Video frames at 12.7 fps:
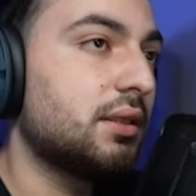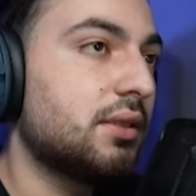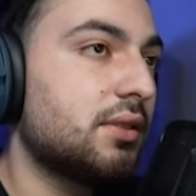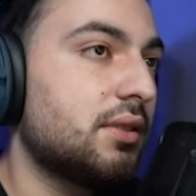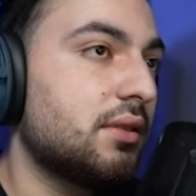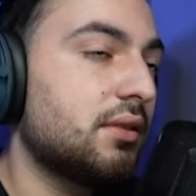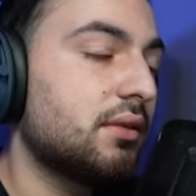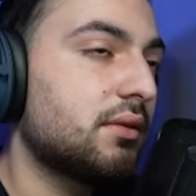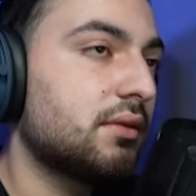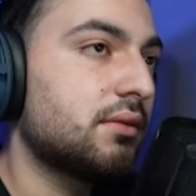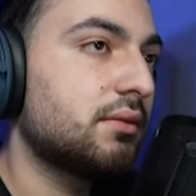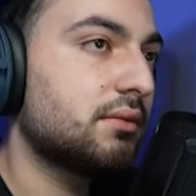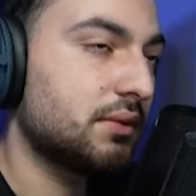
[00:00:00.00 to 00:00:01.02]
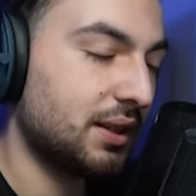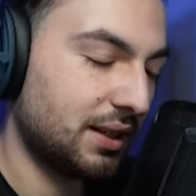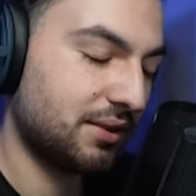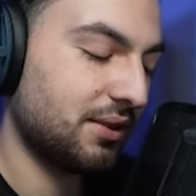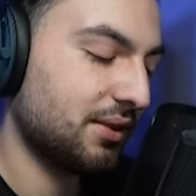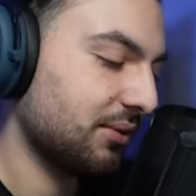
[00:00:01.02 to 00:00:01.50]
одна все... из лучших. А,
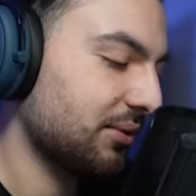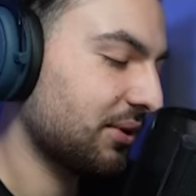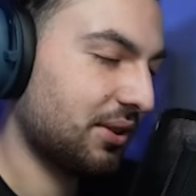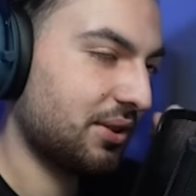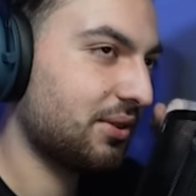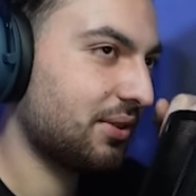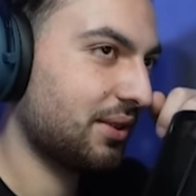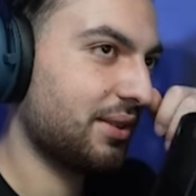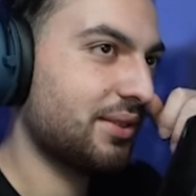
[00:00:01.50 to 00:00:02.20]
одна. Слышишь, хорошо, одна. Хорошо,